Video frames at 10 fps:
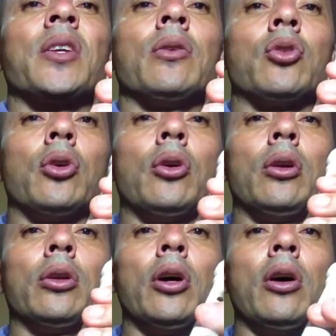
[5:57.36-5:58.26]

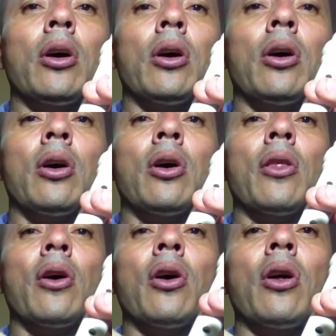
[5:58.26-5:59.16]
sol, do,
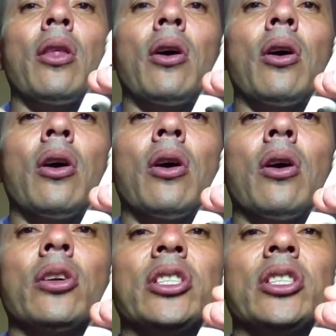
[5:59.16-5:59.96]
do, do,